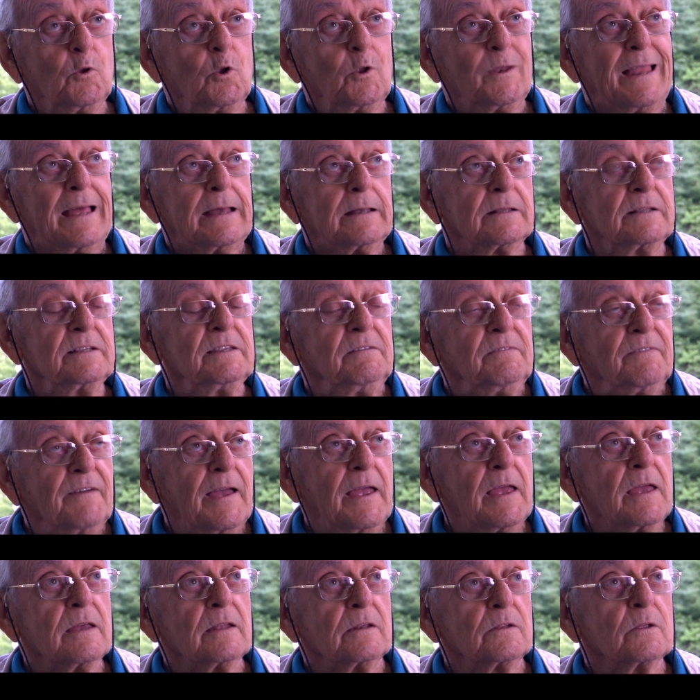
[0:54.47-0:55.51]
le lac
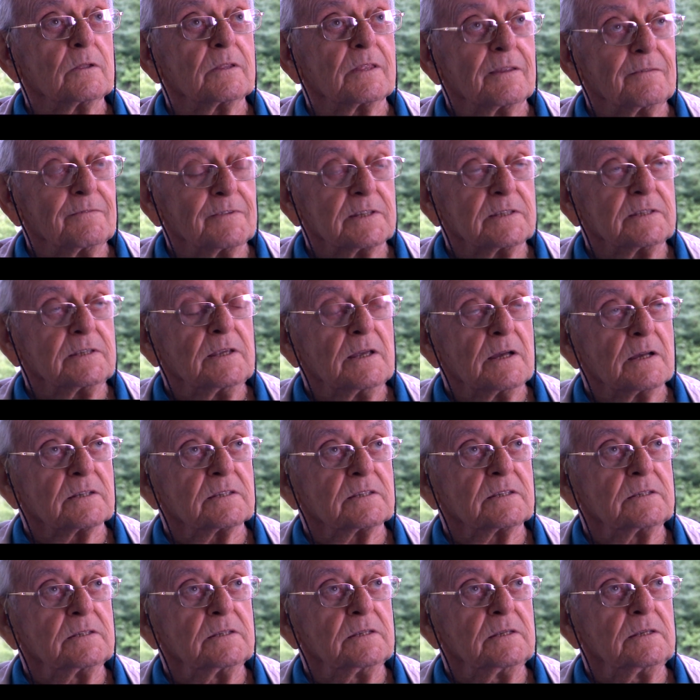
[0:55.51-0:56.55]
l'hiver, le traverser en
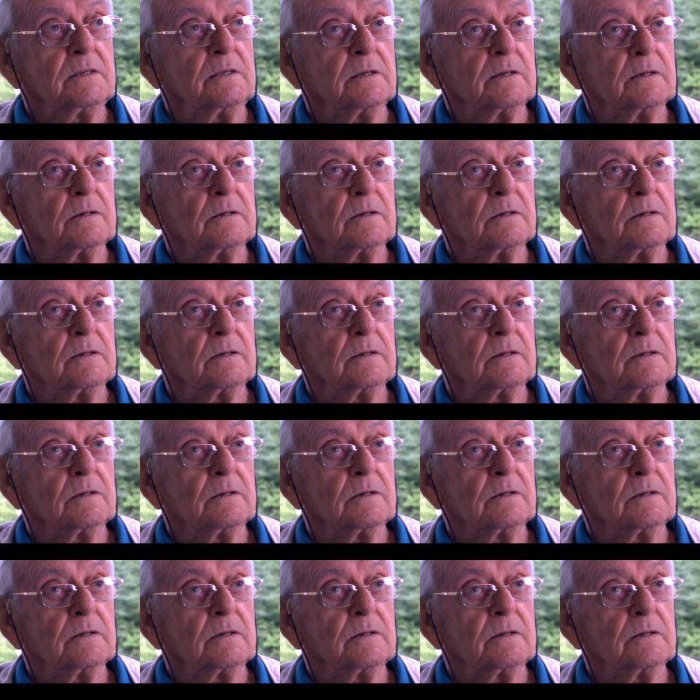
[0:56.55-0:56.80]
ski.